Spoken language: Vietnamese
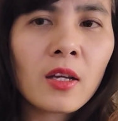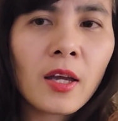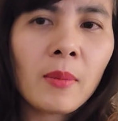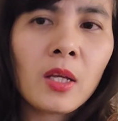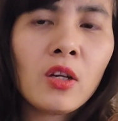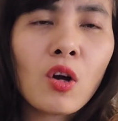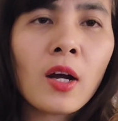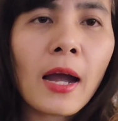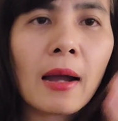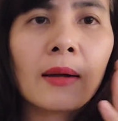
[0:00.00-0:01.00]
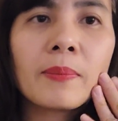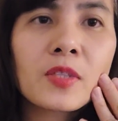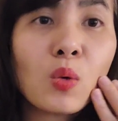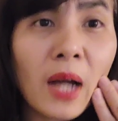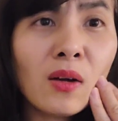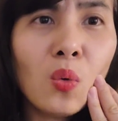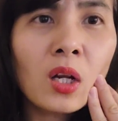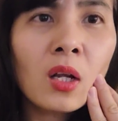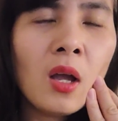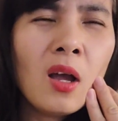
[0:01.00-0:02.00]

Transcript: cái kem đấy nó có cả chống nắng luôn